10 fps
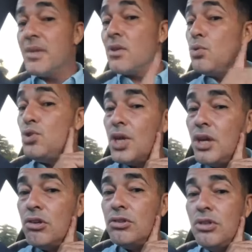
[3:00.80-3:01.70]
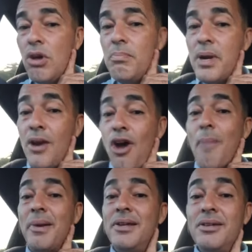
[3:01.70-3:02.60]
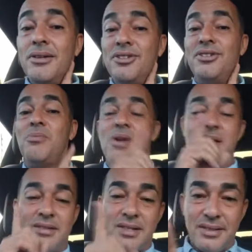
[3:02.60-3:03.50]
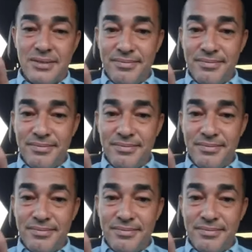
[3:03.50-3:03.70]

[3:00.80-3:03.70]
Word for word: Escuchen los nombres, los apellidos que yo les voy decir.